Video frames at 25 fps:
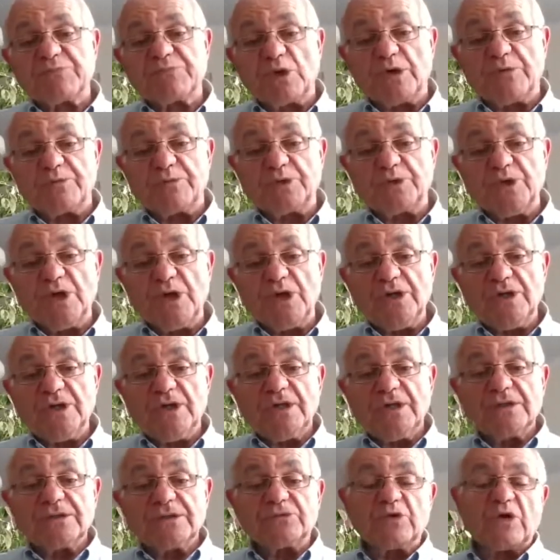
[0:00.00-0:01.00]
bölümünü
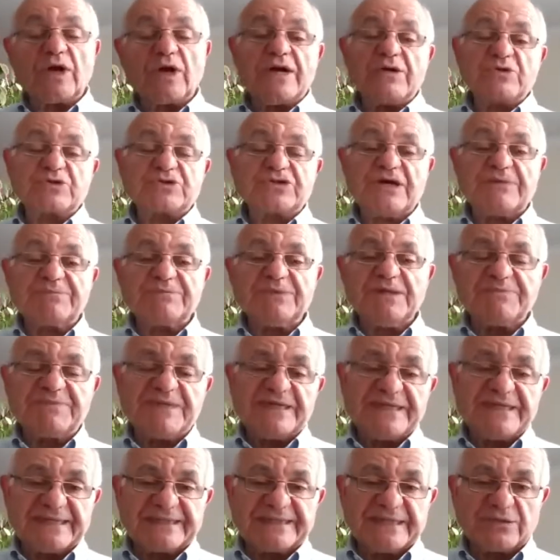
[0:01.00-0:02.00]
Nuray Hocam'la
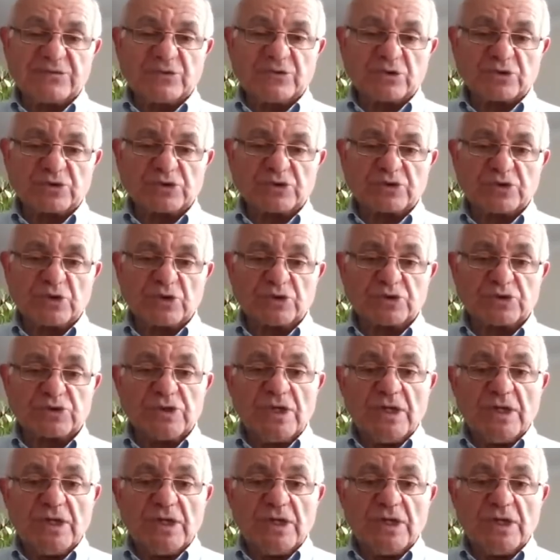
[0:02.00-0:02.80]
birlikte konuşuyoruz.